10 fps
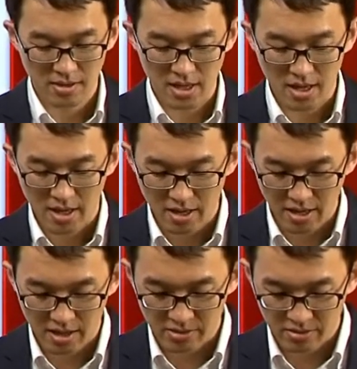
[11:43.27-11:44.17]
자,
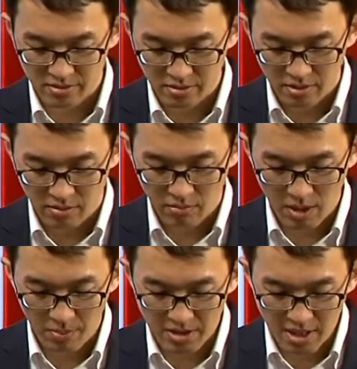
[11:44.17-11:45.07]
as
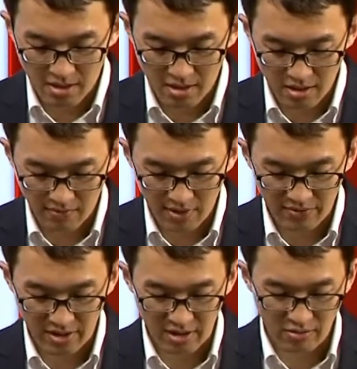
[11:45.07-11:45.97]
representative
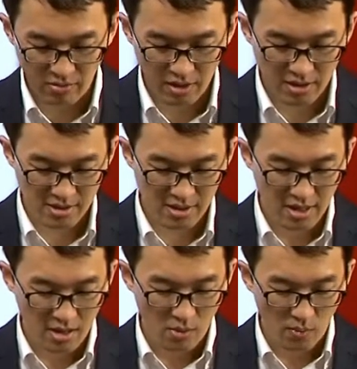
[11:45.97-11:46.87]
of the increased
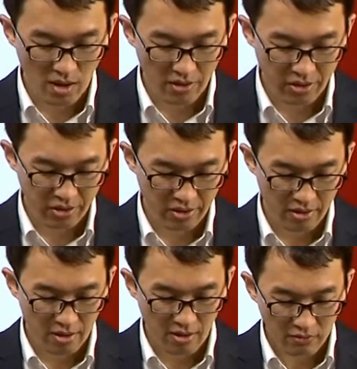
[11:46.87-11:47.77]
wealth
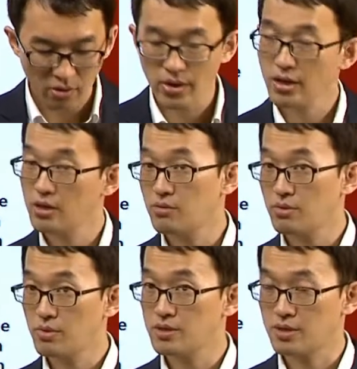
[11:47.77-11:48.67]
flowing into
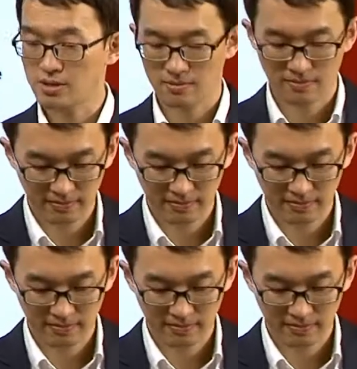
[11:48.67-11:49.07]
the region.